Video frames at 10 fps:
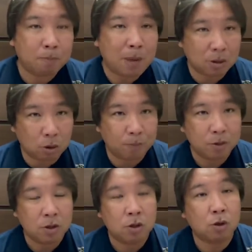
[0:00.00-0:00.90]
バント、
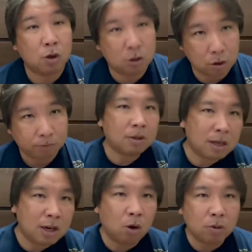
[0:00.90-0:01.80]
スクイズ、
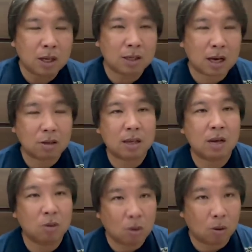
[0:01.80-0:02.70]
いろんな作
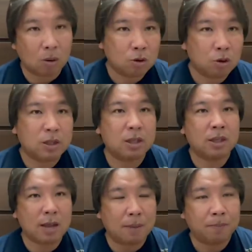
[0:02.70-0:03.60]
戦を駆使し
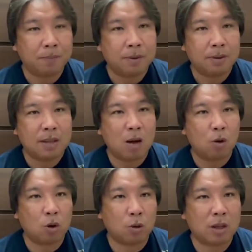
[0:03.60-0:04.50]
て点
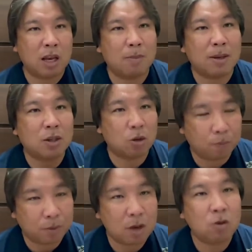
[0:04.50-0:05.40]
を取っていきます
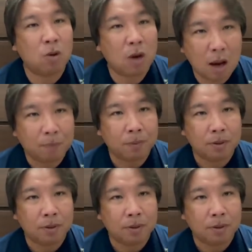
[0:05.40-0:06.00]
よっていうのが、